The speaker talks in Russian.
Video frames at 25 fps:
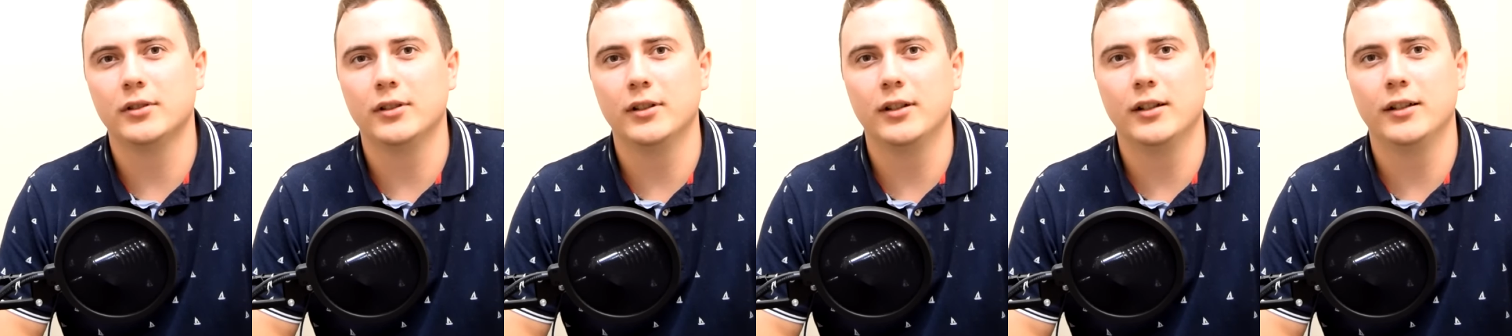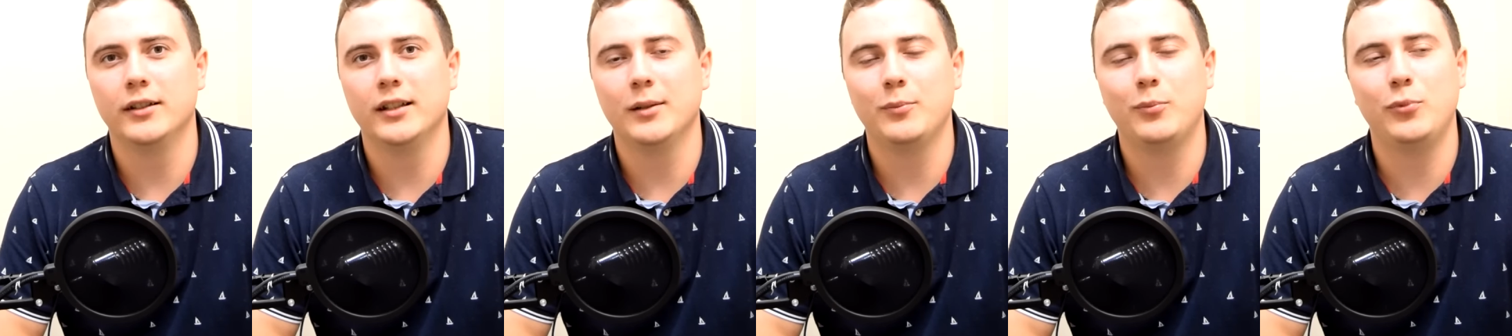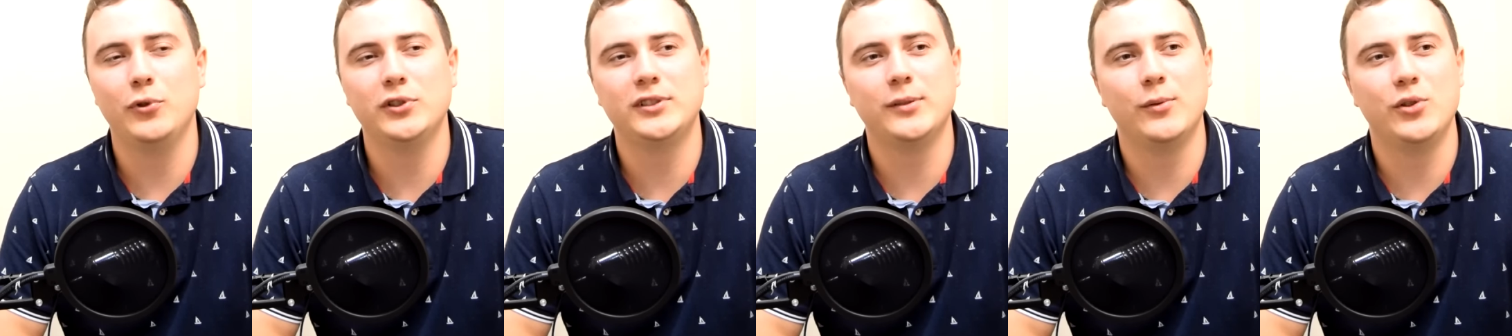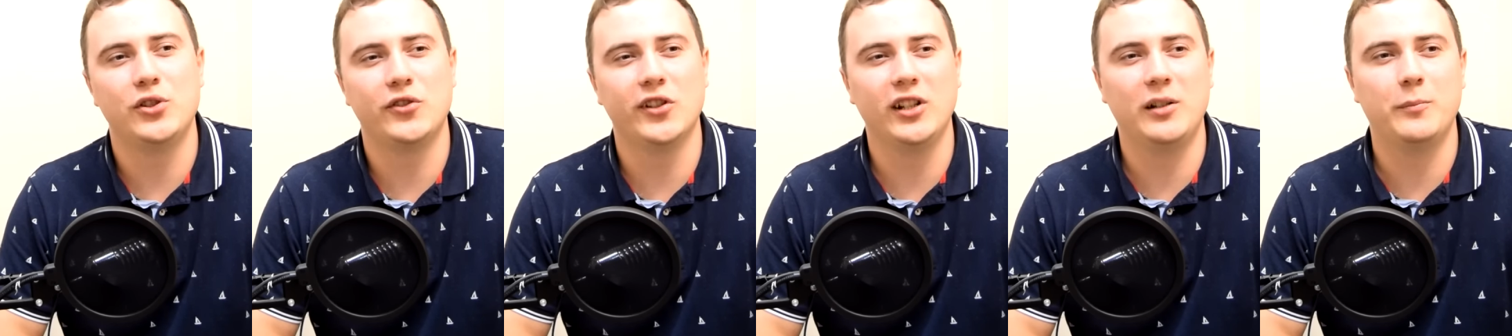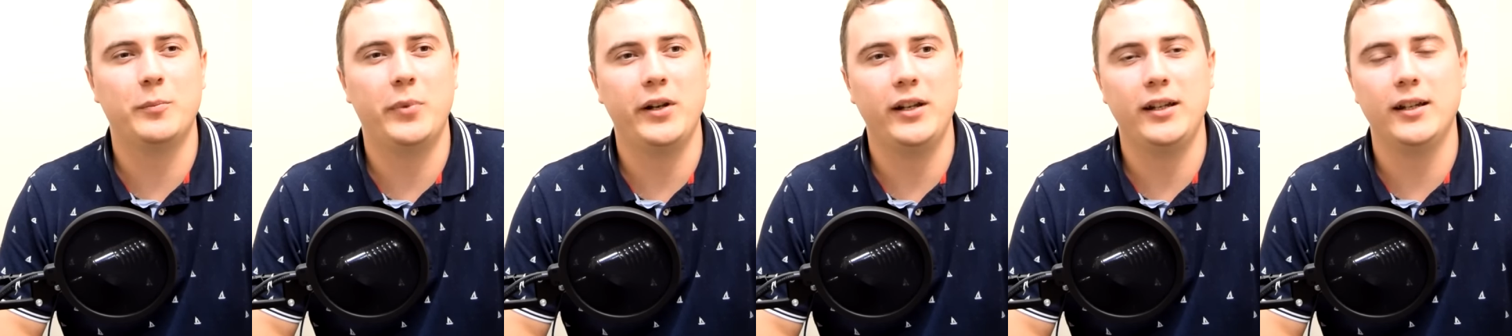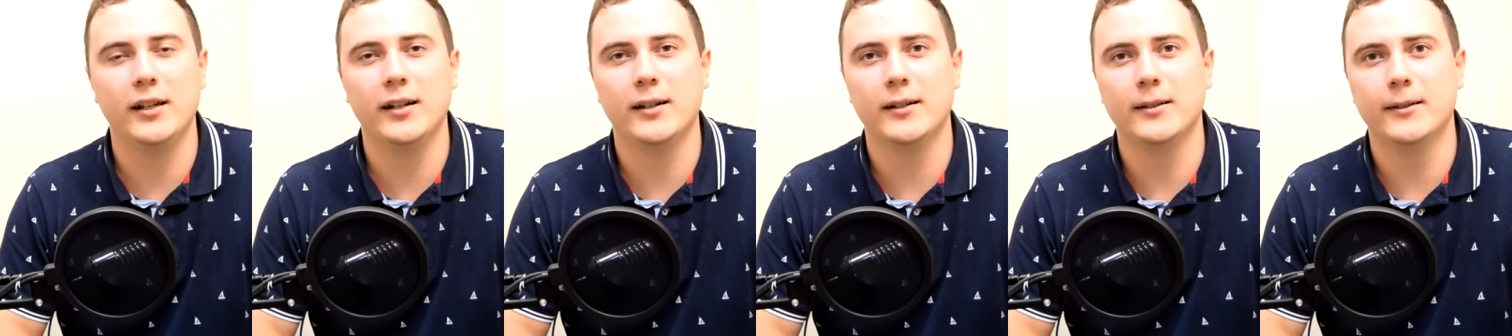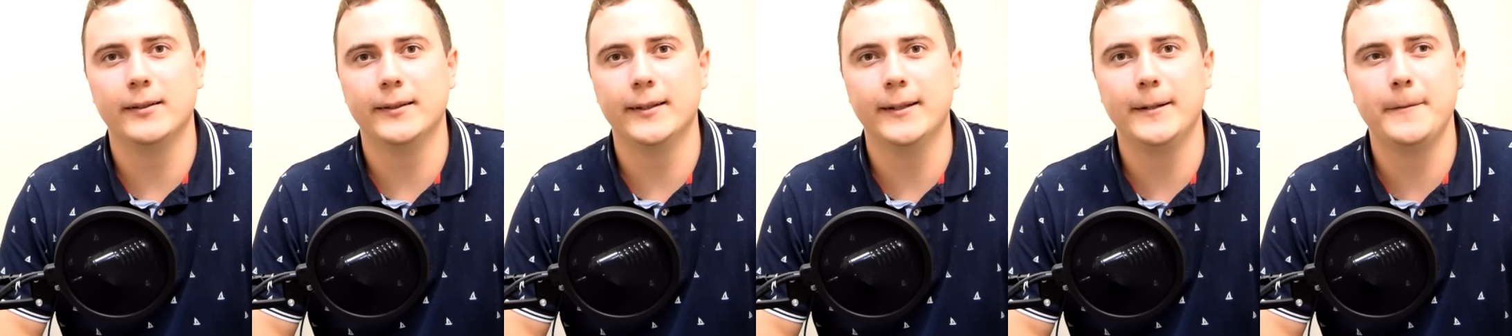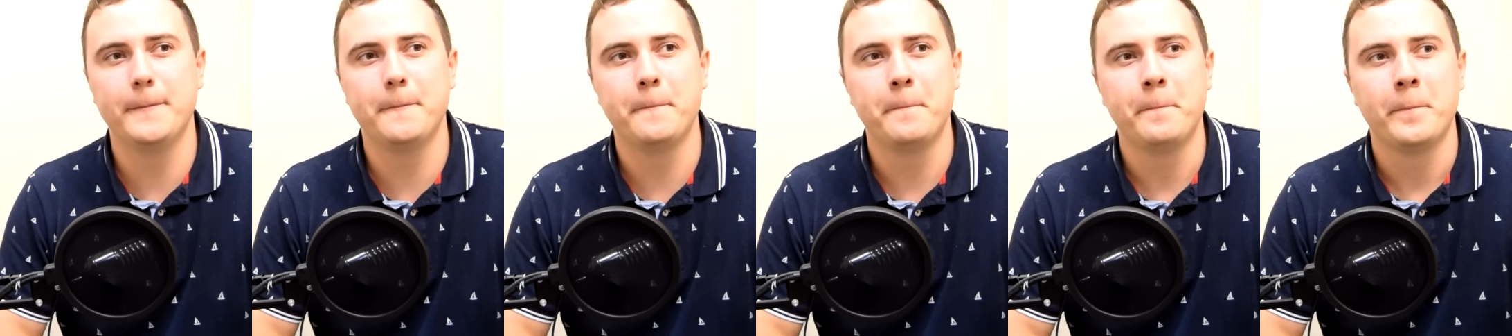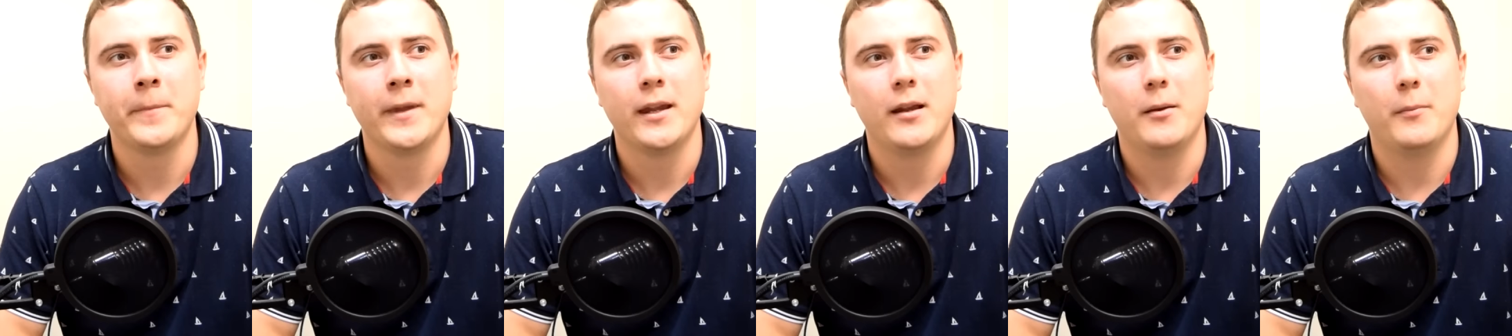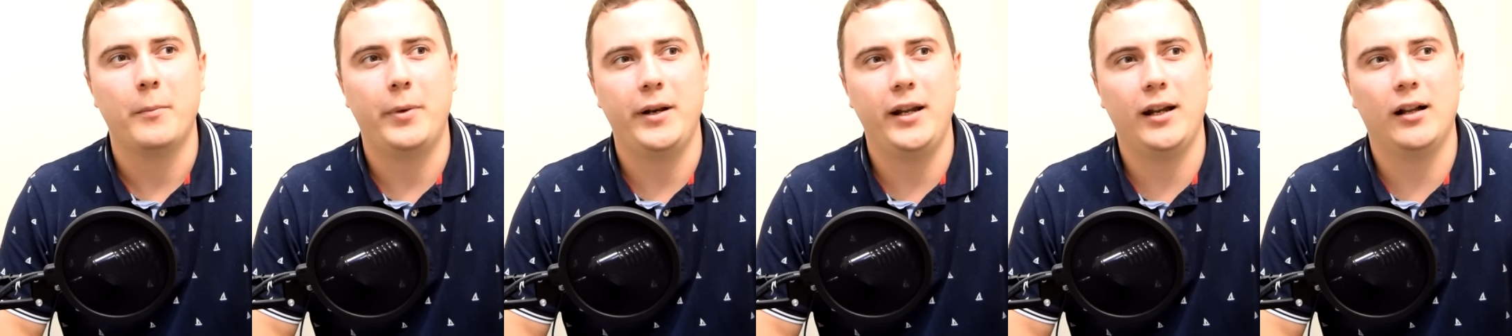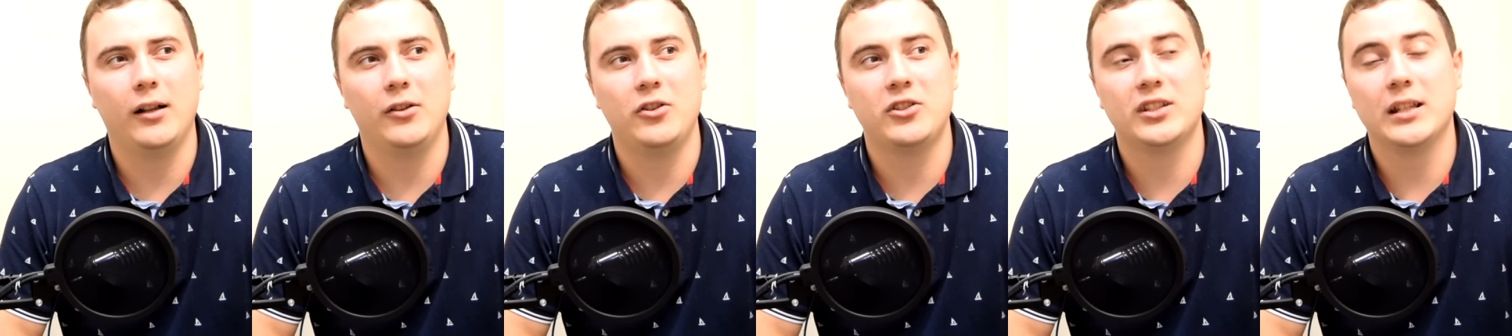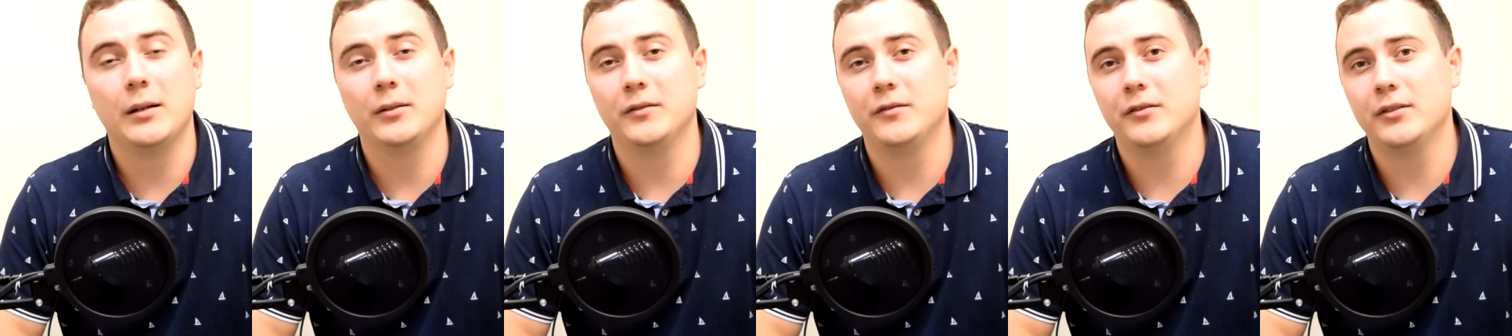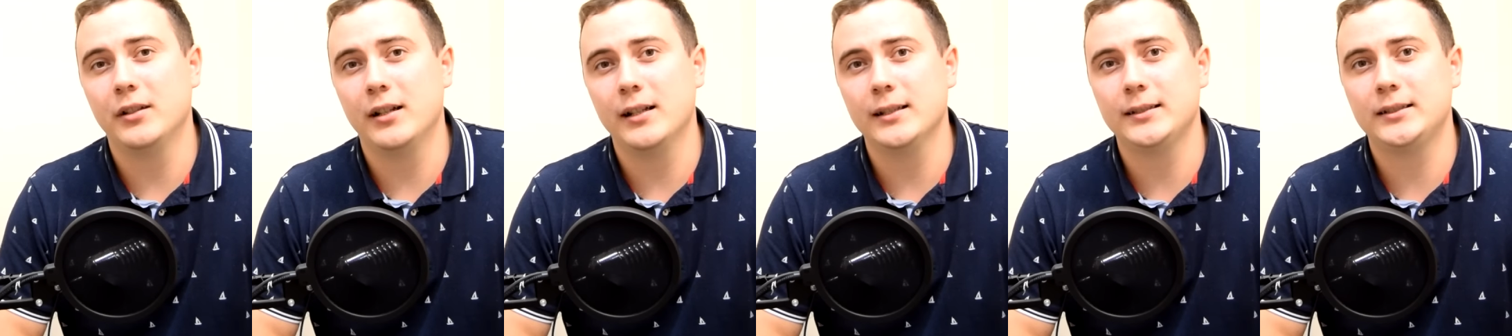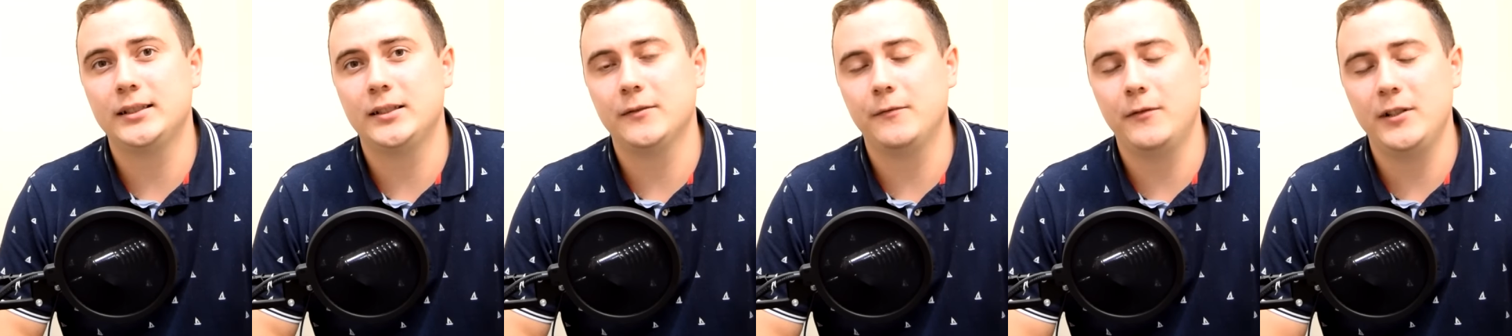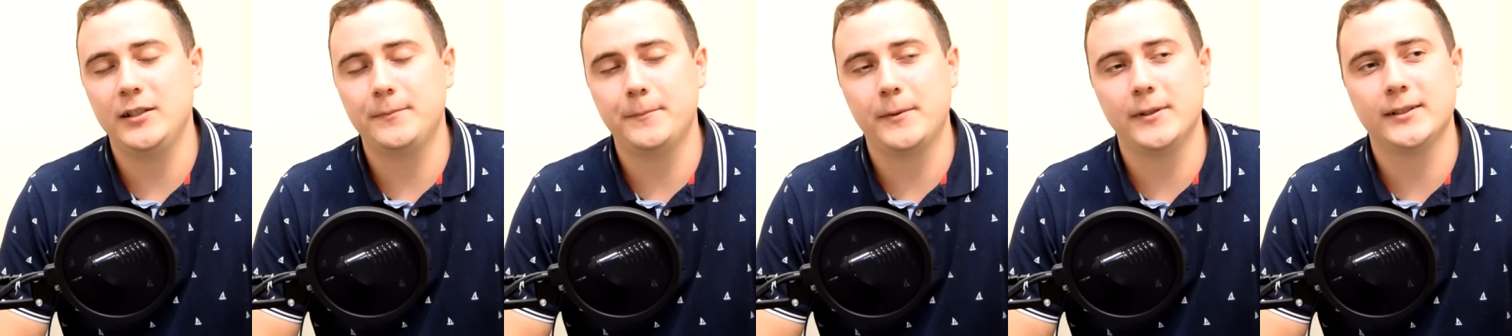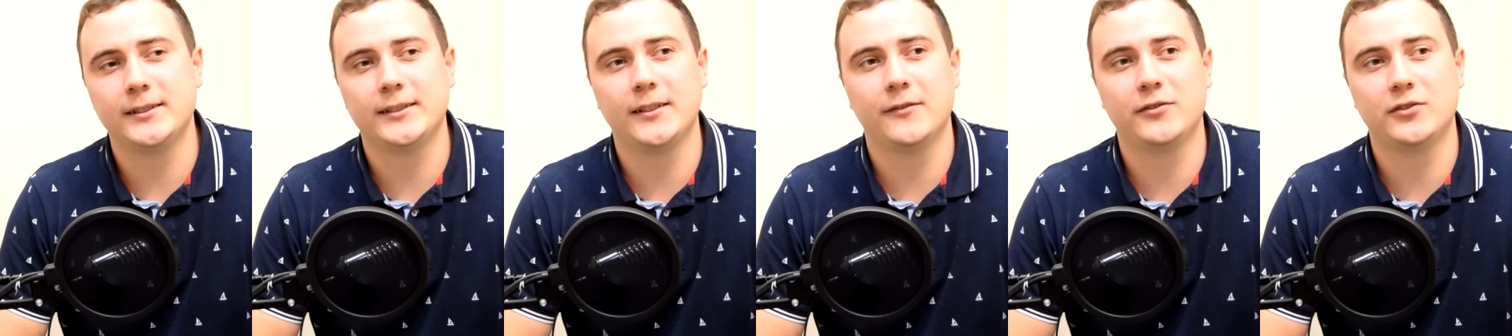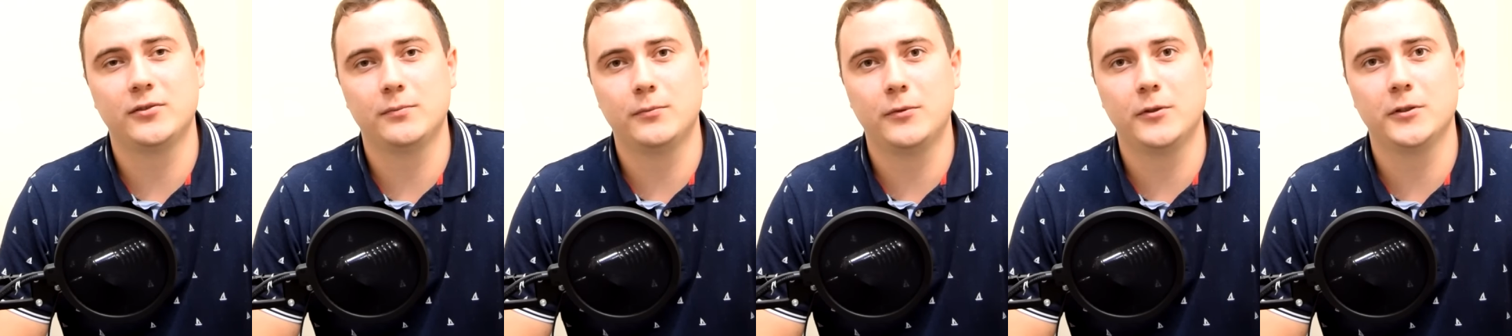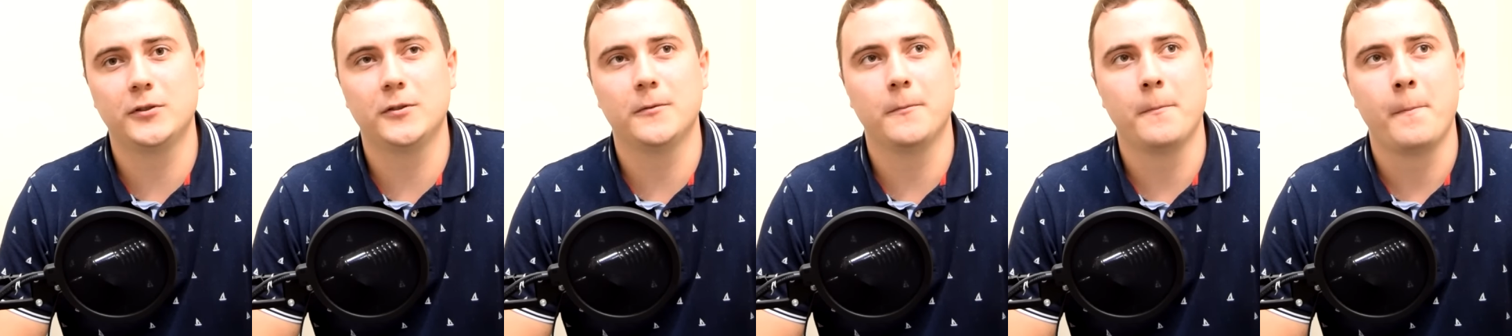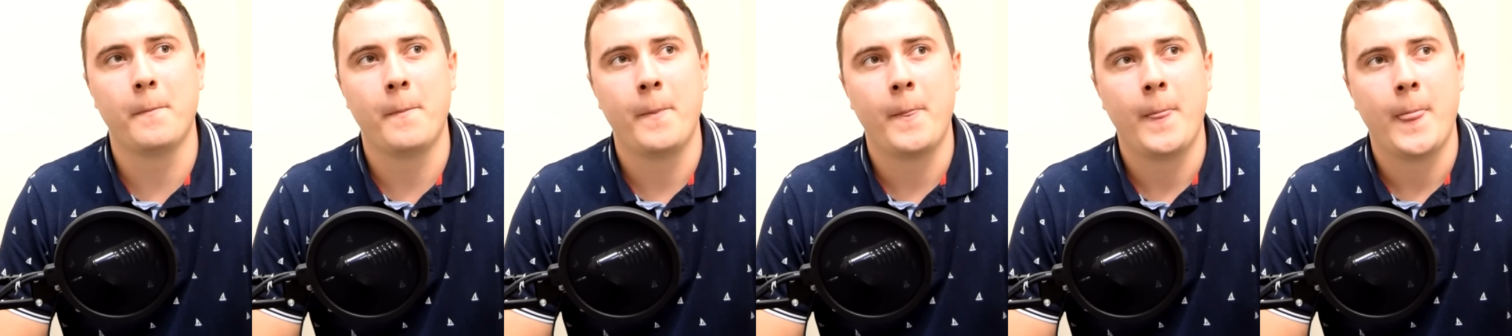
А, допустим, человек приехал, да, приехал часам 12, выспался в субботу.